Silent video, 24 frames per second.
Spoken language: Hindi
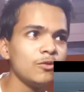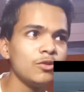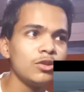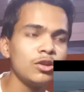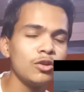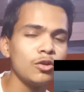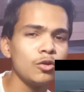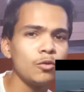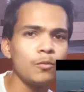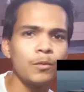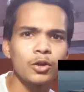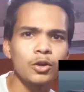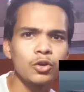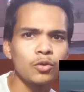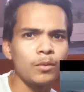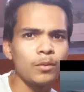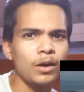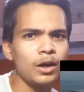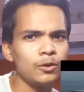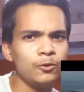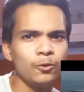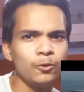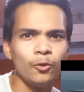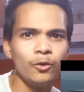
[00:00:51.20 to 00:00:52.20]
उसके ऊपर तो
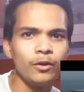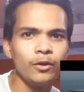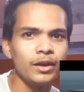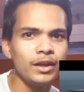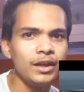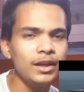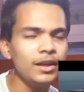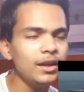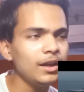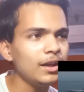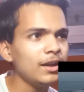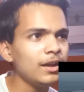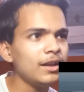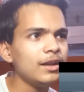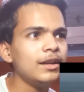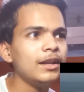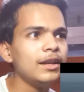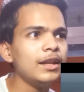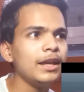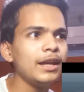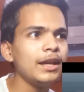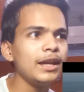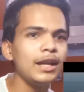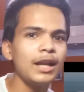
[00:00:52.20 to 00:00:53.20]
बात होगी
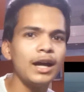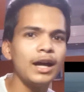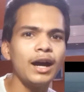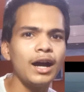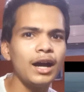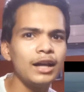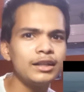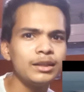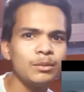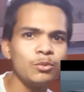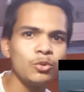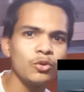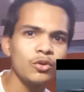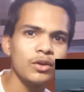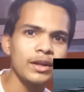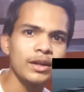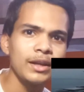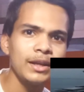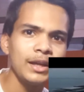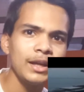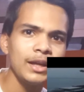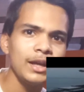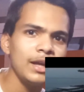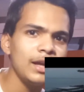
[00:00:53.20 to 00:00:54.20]
लेकिन आज हम लोग
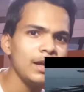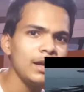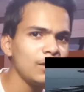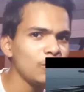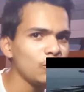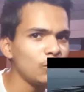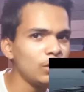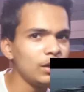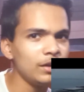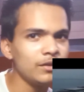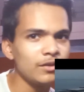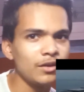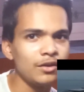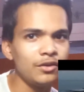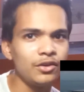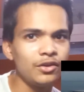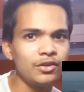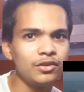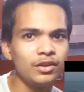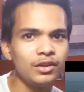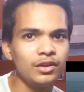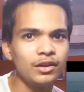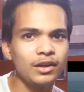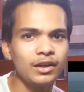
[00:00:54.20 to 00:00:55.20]
करेंगे
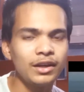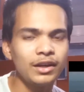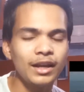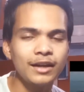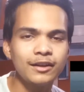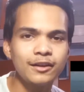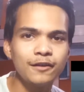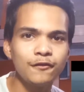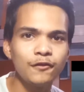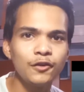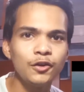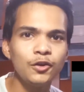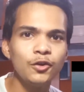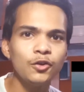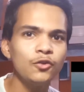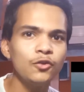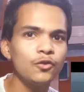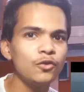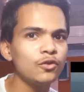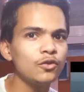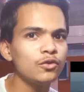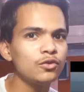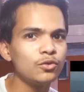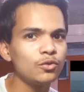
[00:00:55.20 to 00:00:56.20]
रोलेक्स सीन का रिएक्शन वीडियो
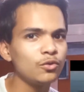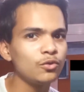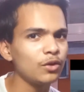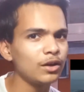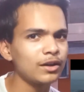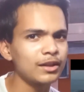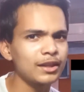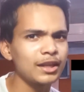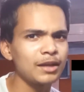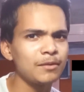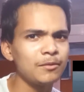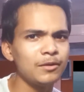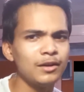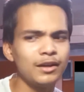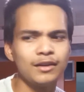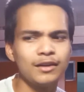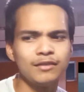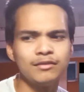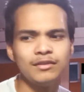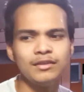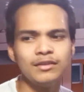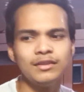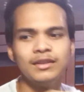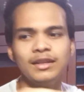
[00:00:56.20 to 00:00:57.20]
तो शुरू करते हैं बिना
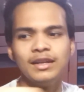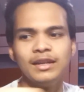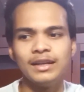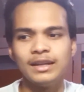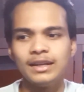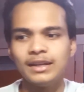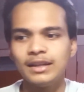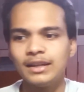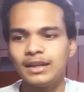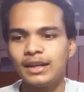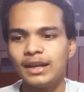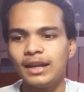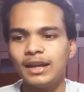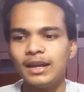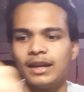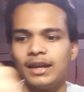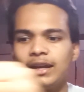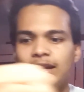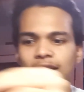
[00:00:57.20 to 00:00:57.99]
किसी देरी के